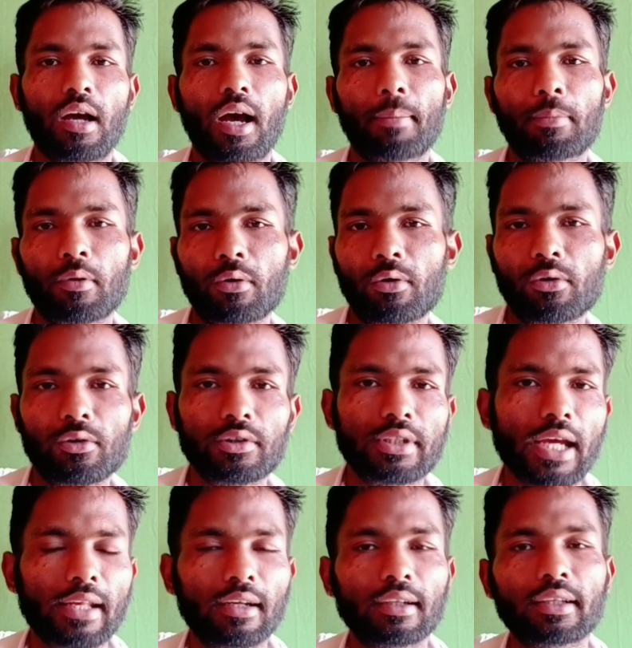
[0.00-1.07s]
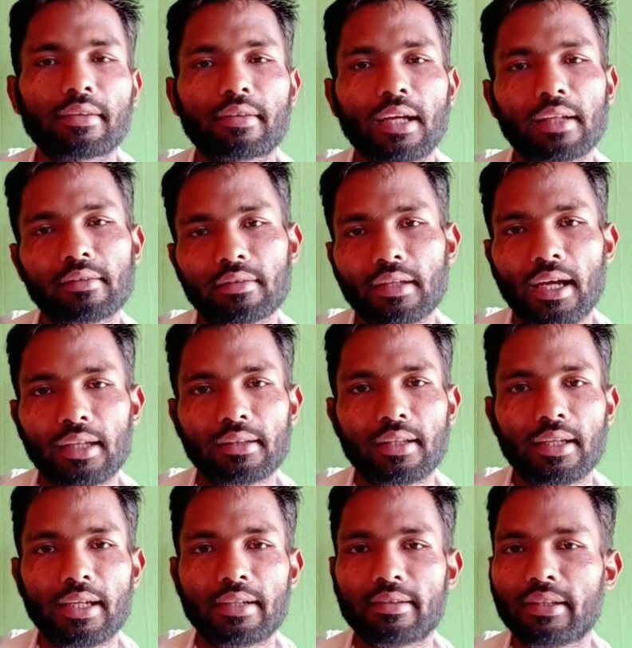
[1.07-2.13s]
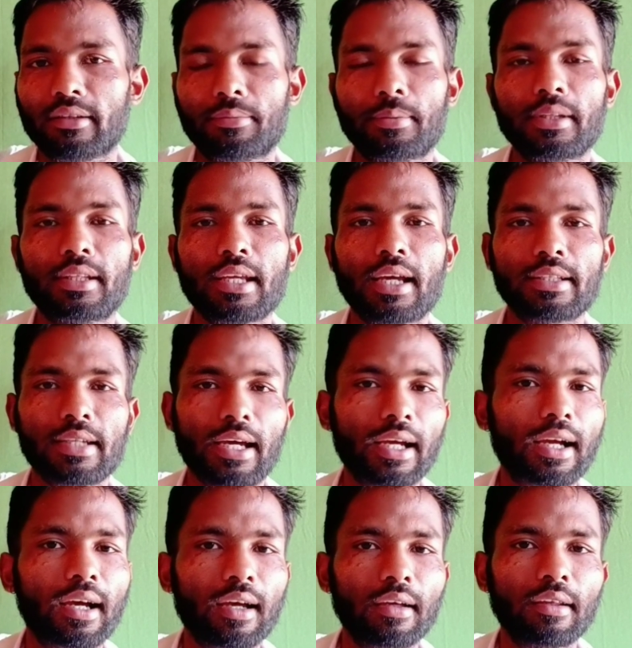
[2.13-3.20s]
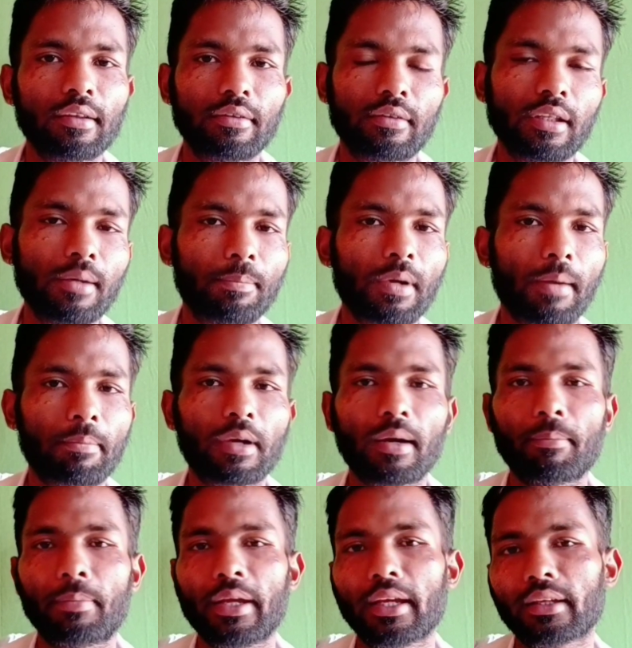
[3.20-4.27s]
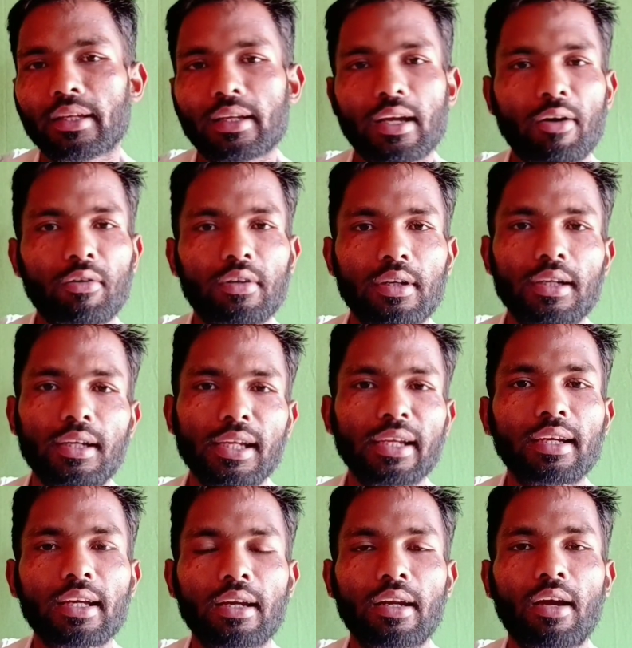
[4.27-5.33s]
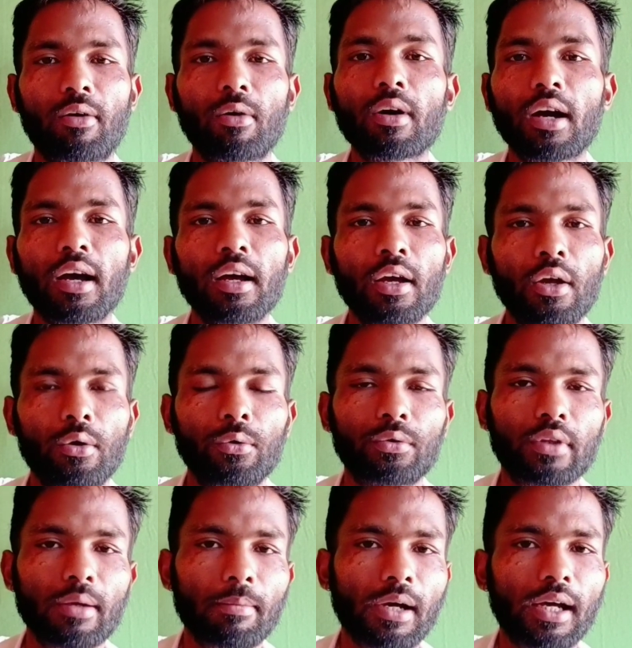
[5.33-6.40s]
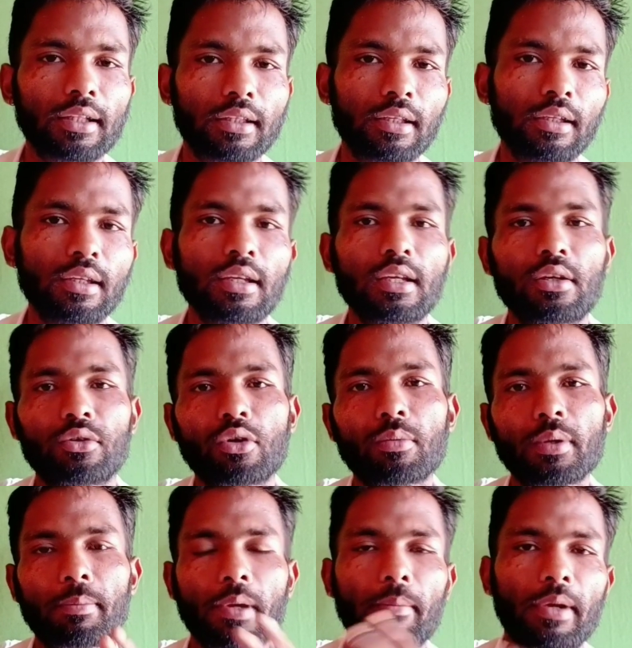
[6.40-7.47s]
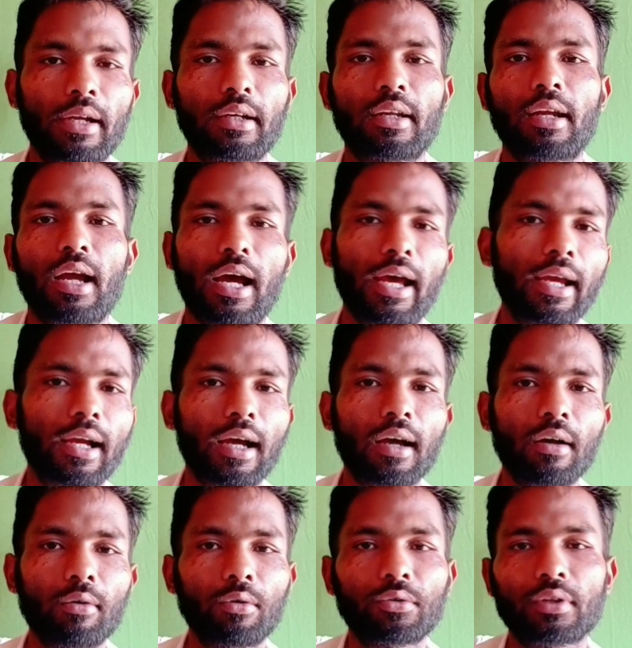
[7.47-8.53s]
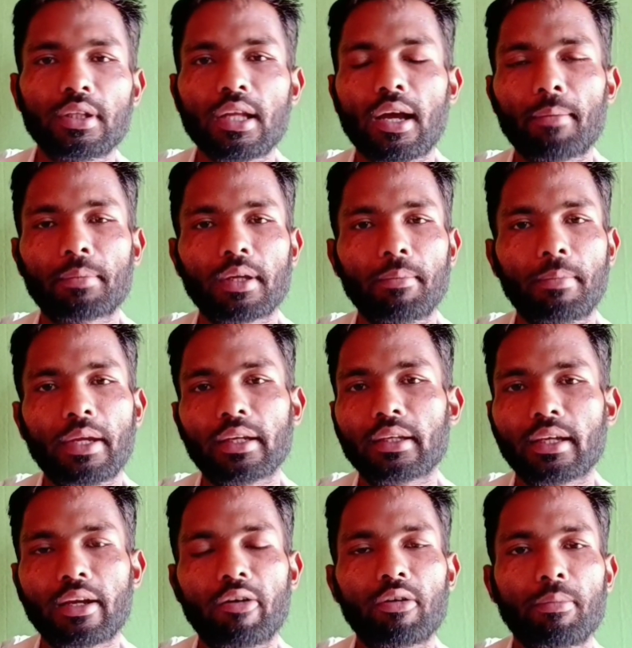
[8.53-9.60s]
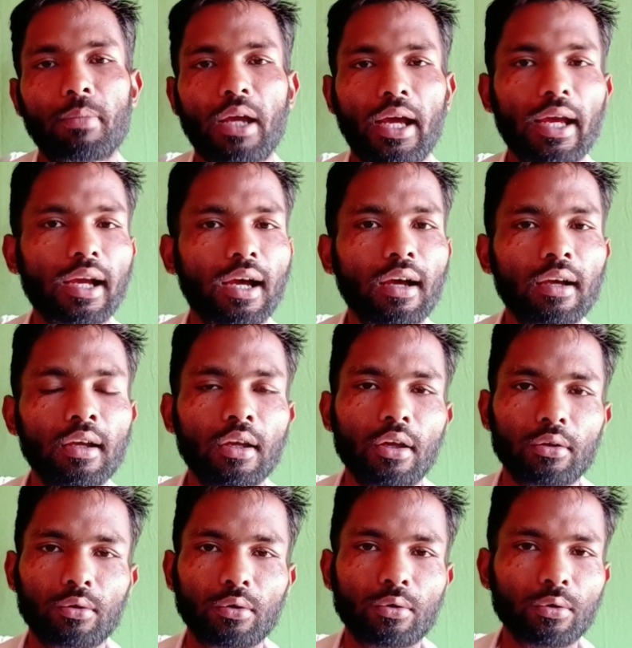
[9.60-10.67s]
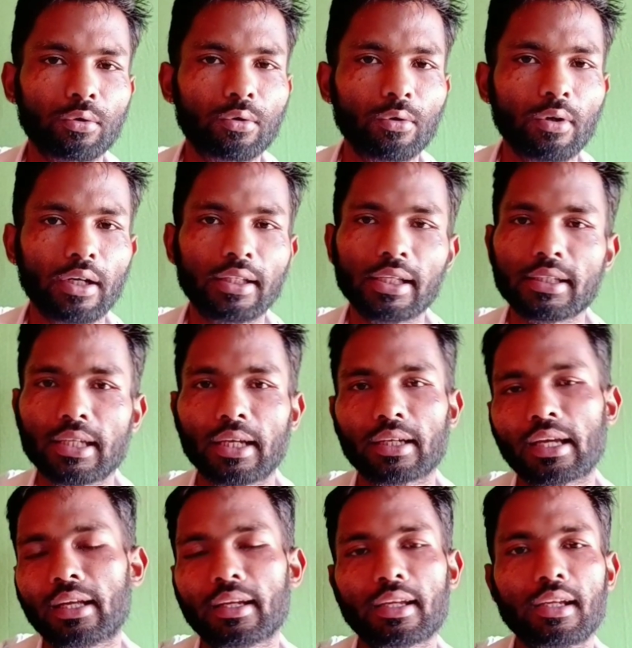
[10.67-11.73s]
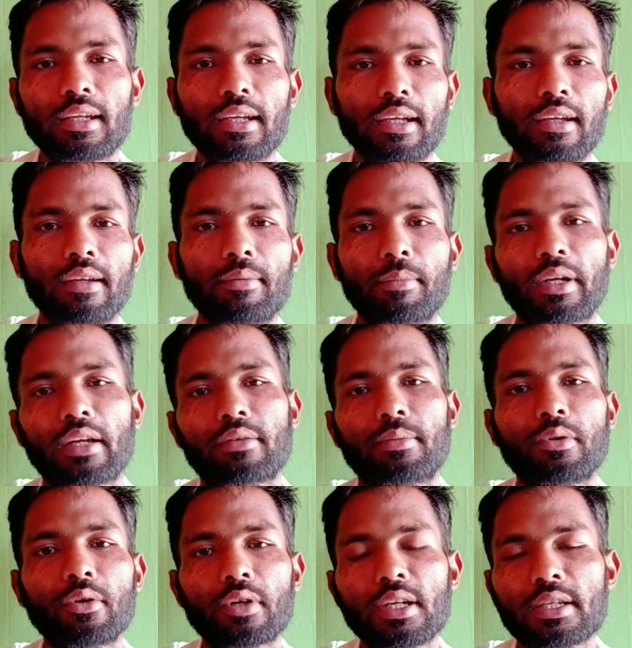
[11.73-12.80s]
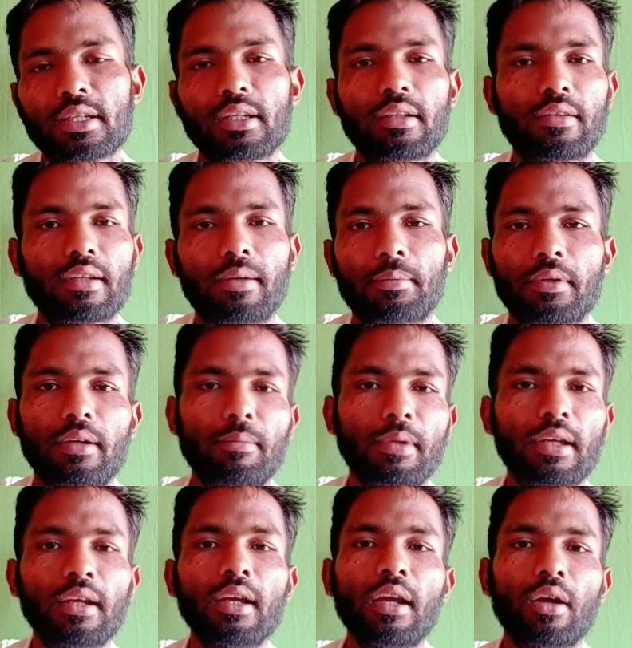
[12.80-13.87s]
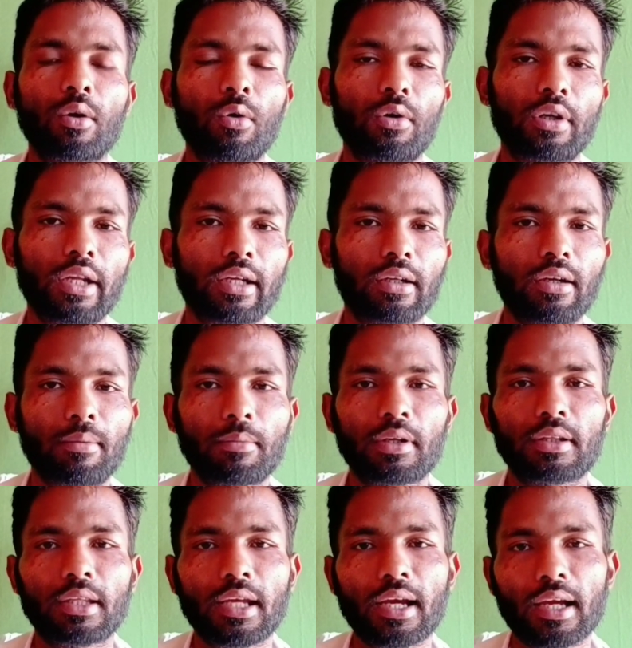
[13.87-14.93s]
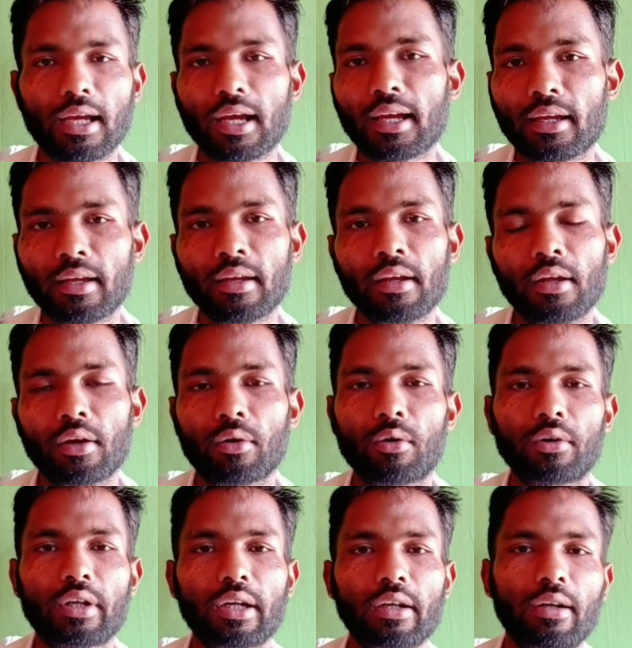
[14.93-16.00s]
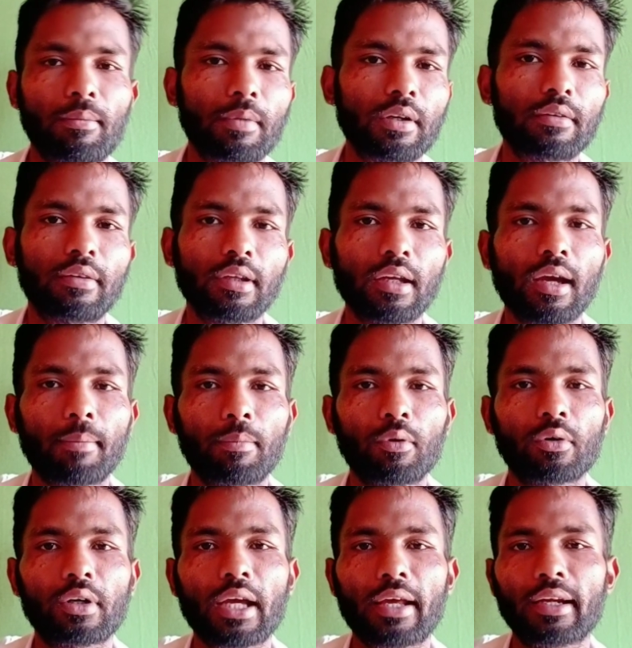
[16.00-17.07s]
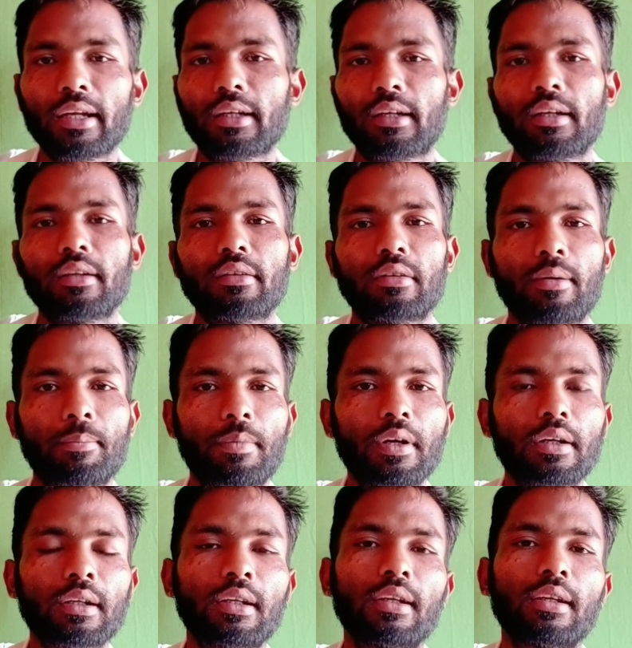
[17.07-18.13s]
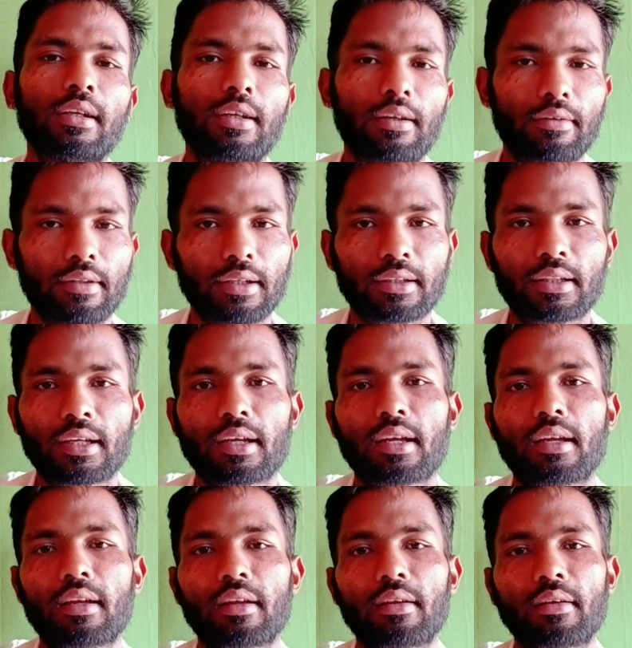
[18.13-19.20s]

आप लोगों को चैनल के साथ साथ एडसेंस भी दिया जाएगा सिर्फ आपका बैंक अकाउंट लिंक करना होगा उसके बाद जो भी पेमेंट आएगा वो सीधा आपके बैंक अकाउंट में आएगा तो दोस्तों अधिक जानकारी के लिए मेरा इस वीडियो के नीचे डिस्क्रिप्शन में कॉन्टैक्ट नंबर दिया गया है कॉन्टैक्ट नंबर से आप लोग डायरेक्ट संपर्क कर सकते हैं